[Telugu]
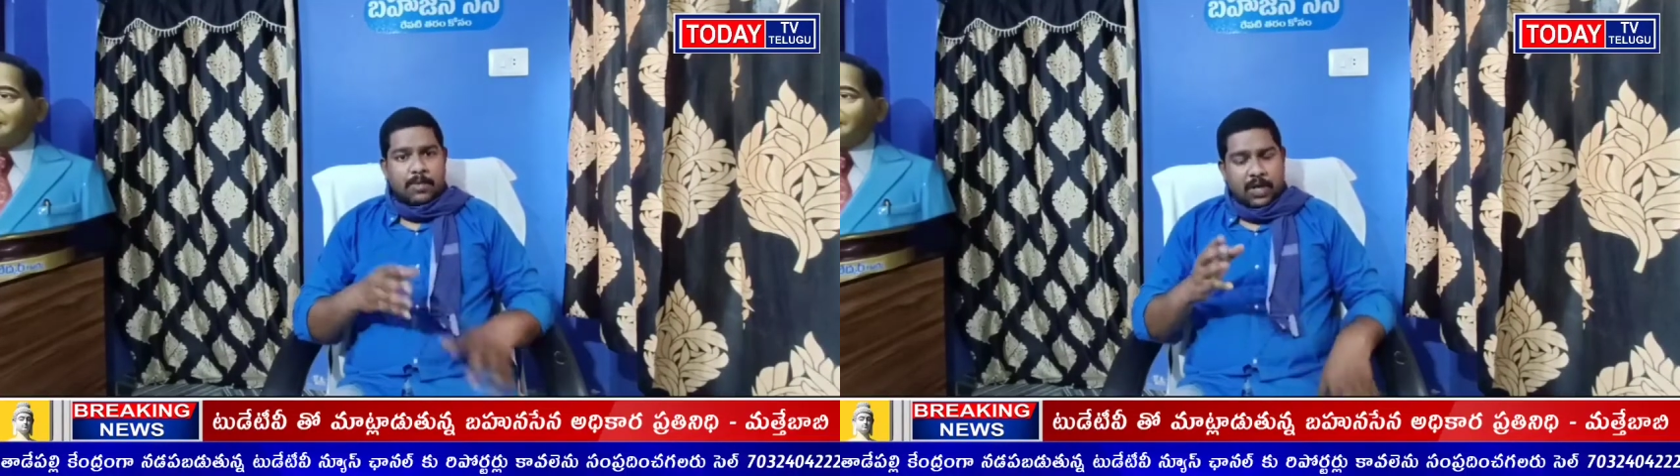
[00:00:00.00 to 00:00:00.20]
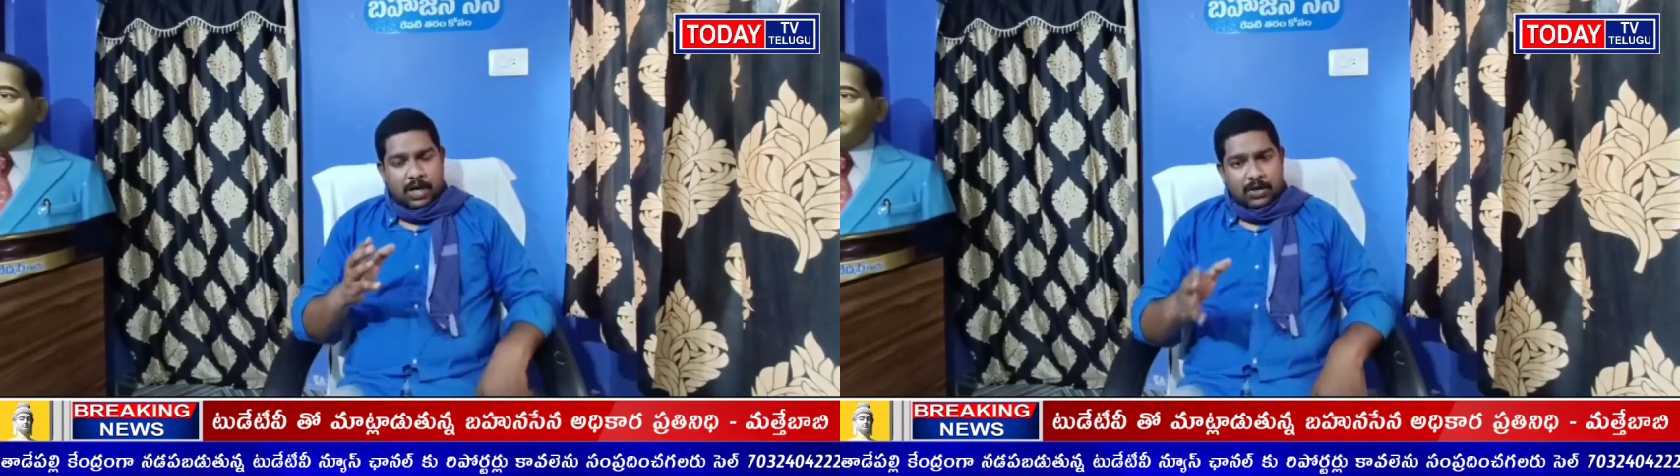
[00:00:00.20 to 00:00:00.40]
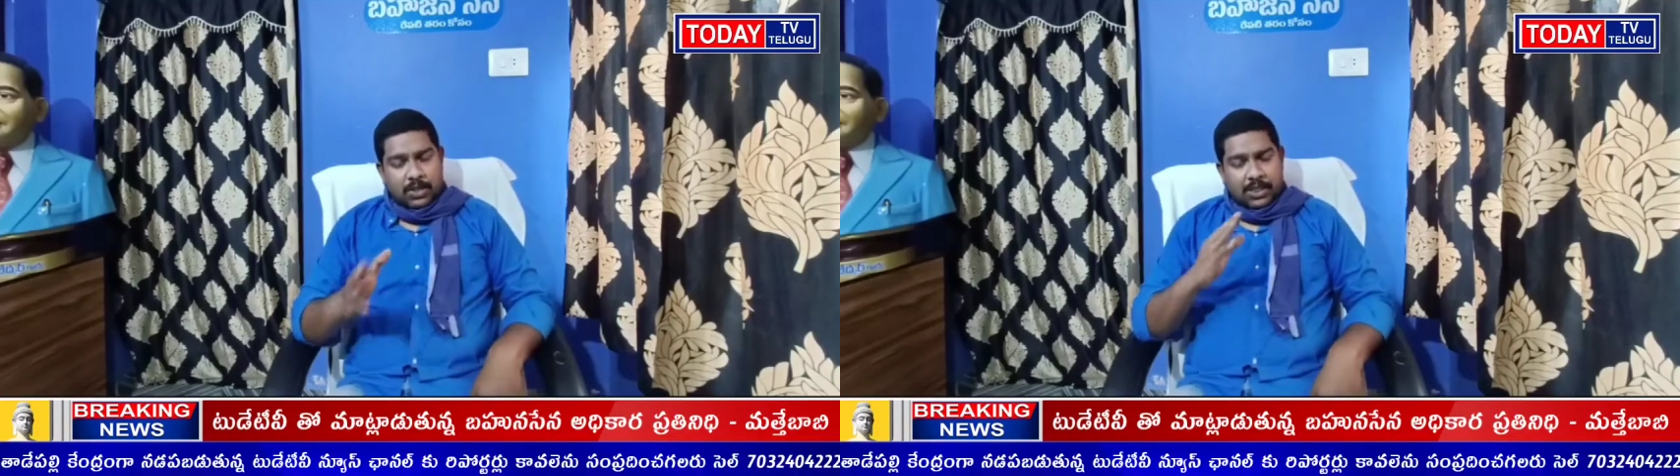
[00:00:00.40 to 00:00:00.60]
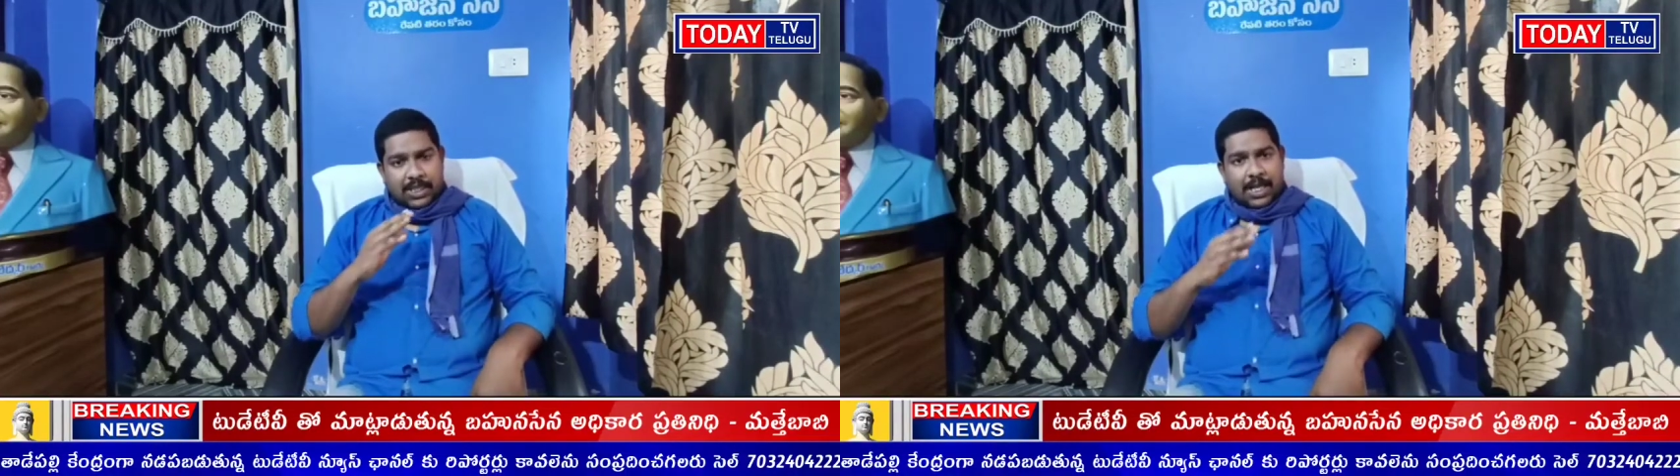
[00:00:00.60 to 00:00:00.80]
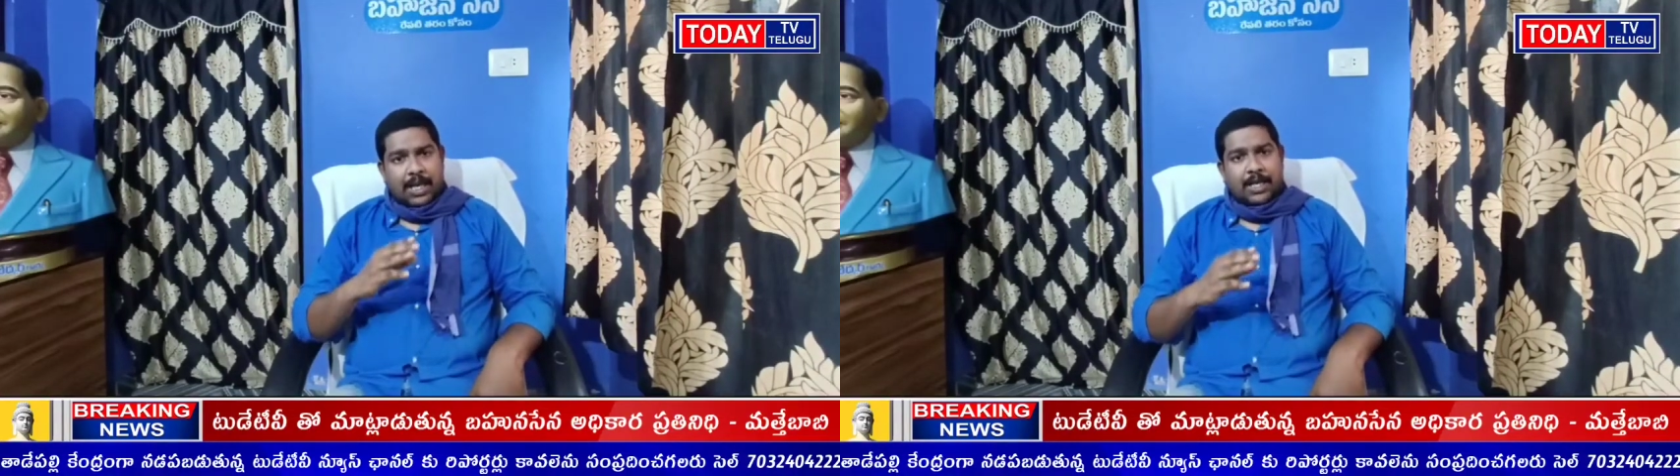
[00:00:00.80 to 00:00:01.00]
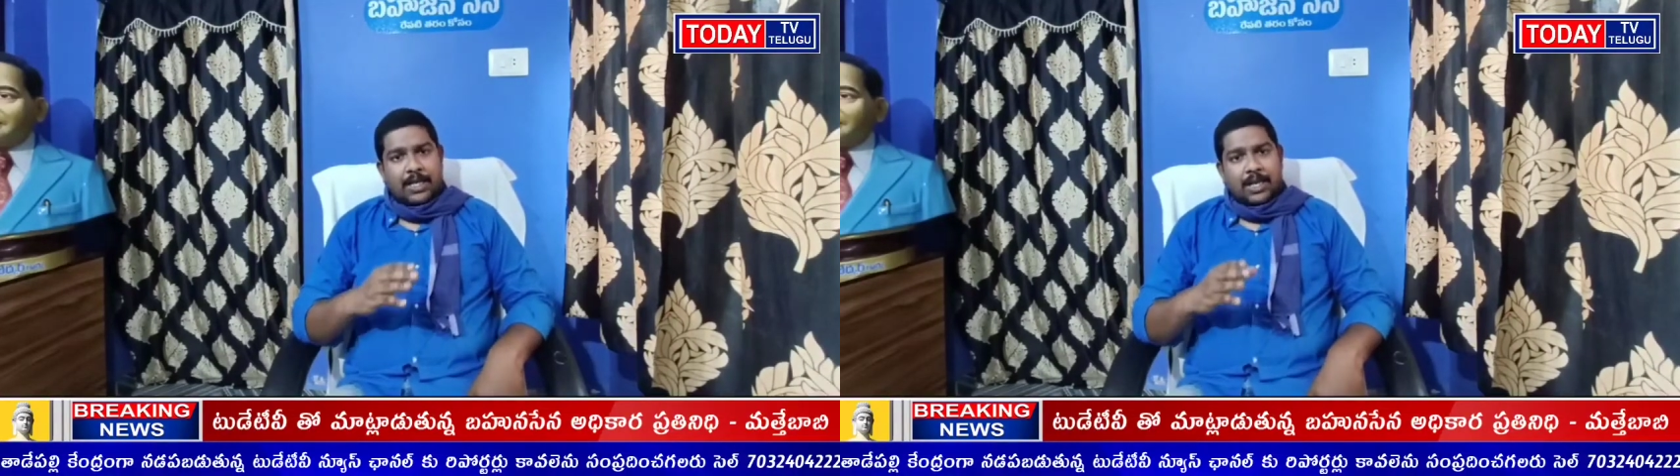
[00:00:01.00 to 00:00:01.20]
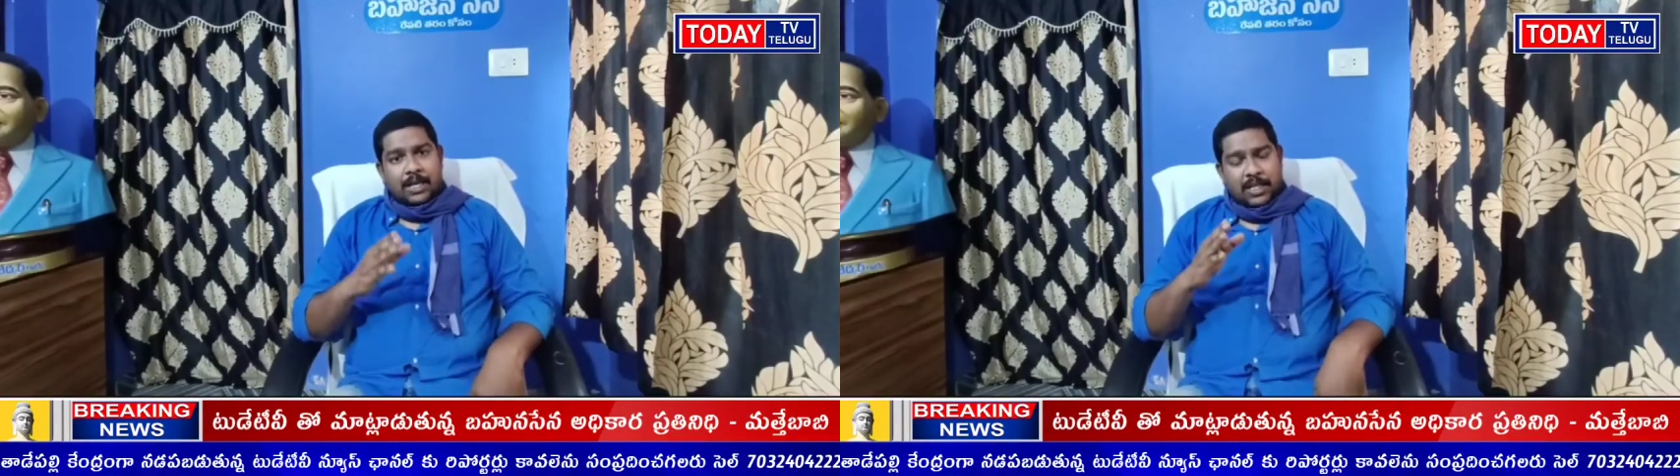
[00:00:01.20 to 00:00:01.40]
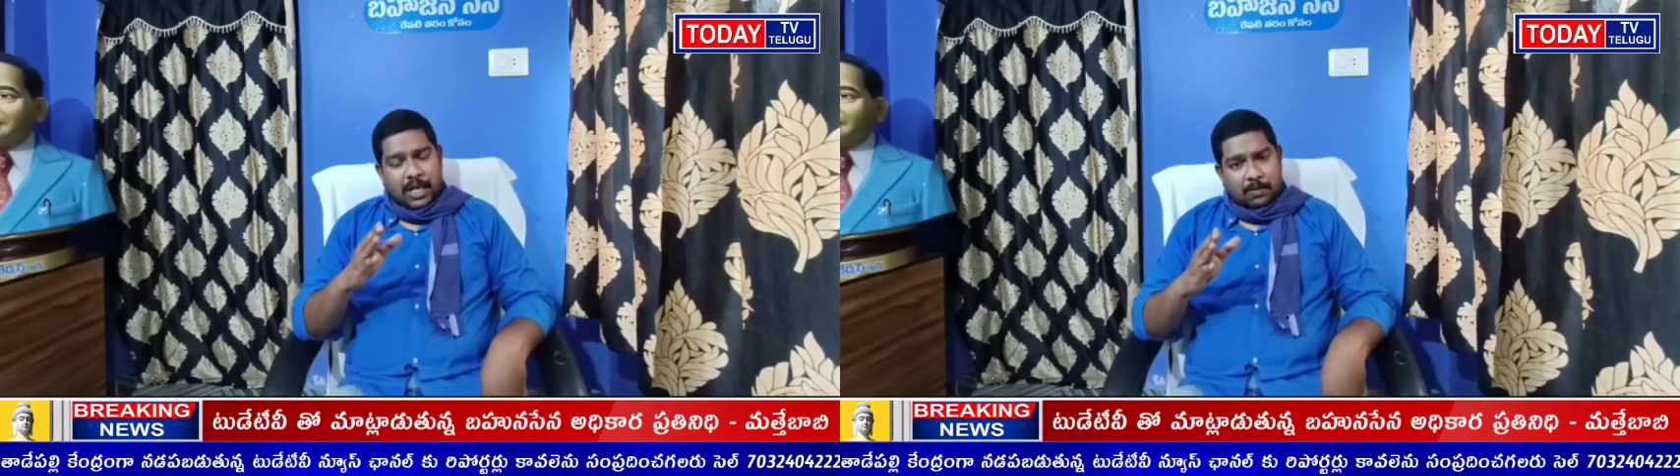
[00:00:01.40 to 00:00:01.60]
మీరు ఆలోచన చేయాలని
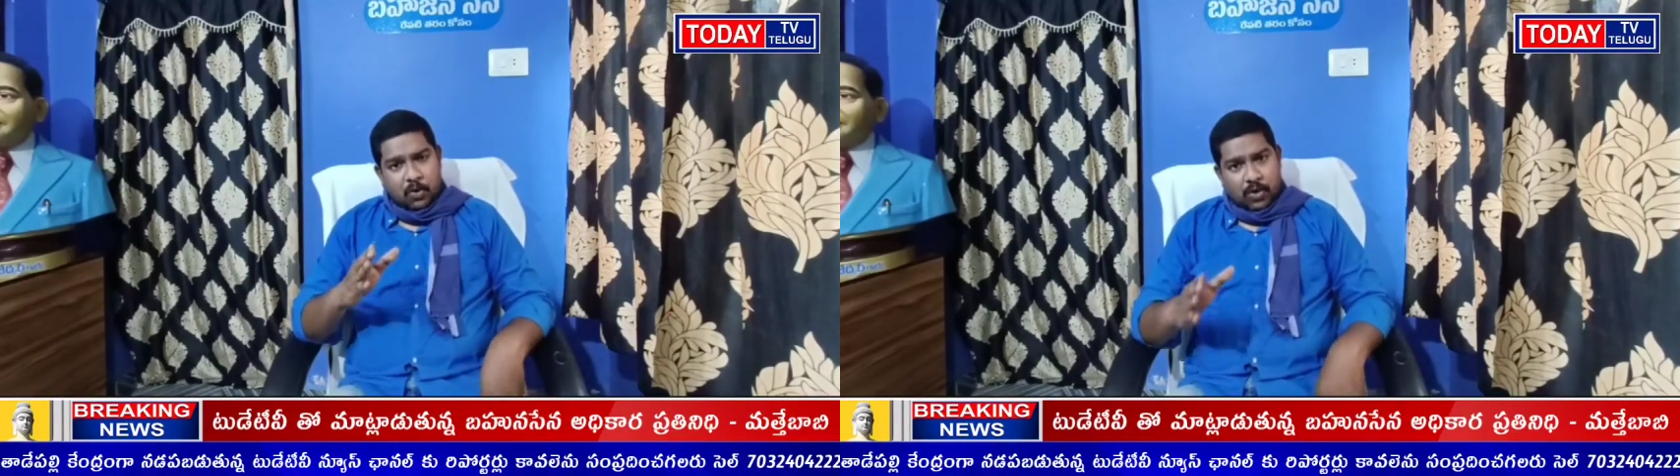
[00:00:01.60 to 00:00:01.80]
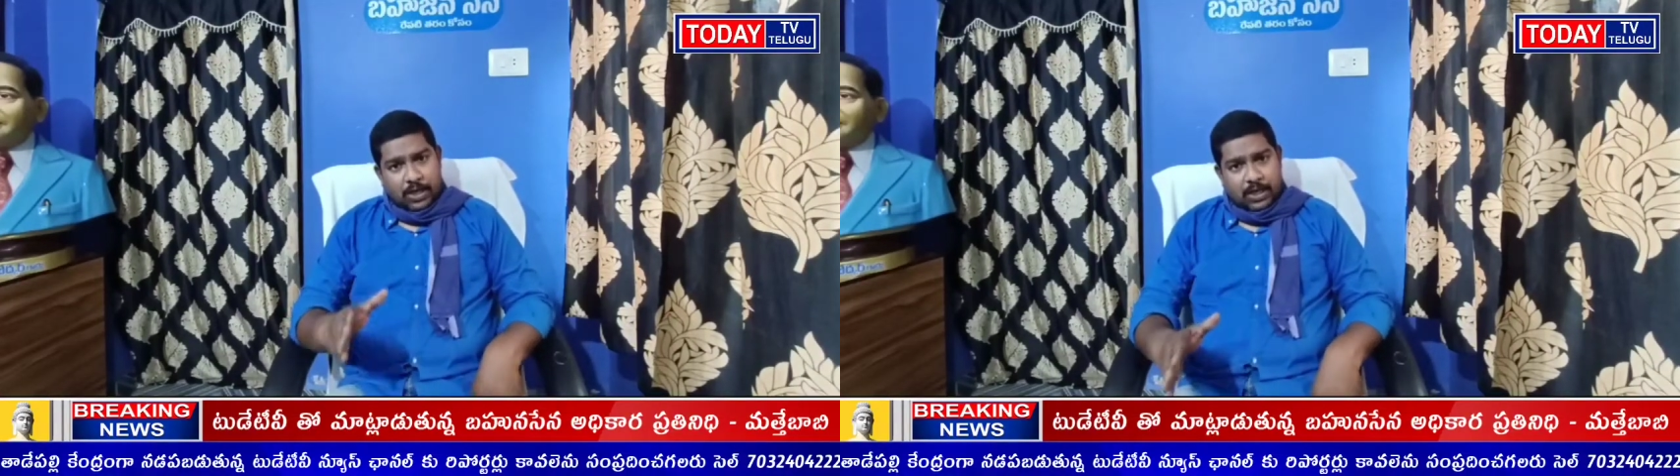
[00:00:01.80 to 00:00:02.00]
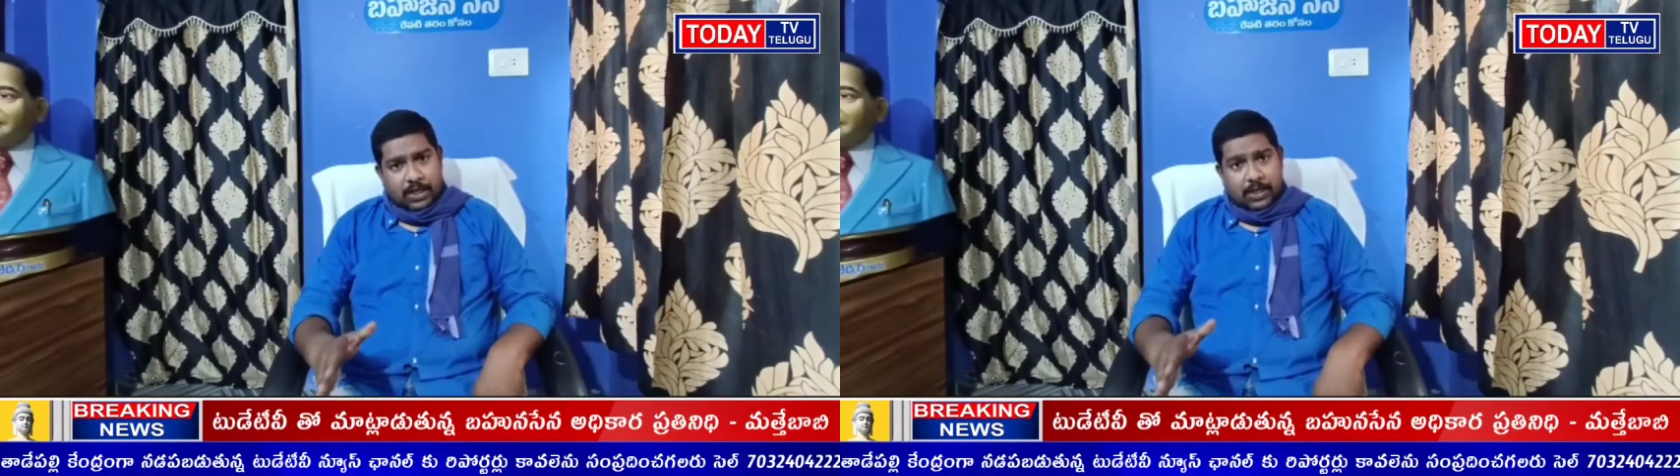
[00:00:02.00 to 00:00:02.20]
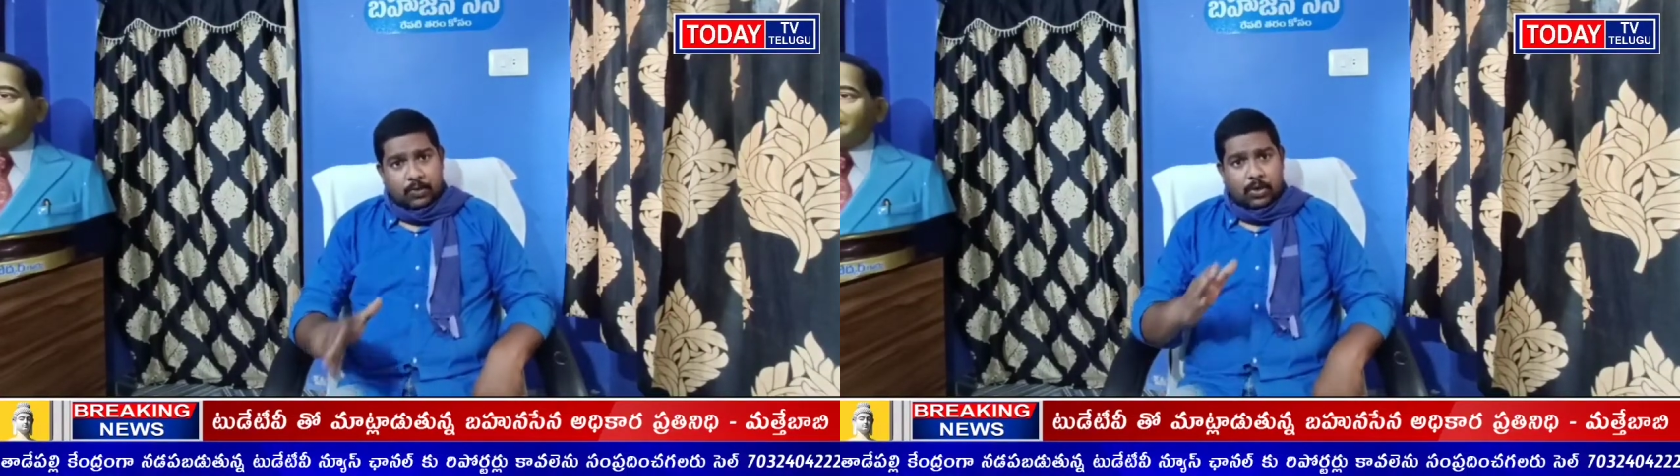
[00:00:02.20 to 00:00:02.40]
జగన్మోహన్ రెడ్డి గారు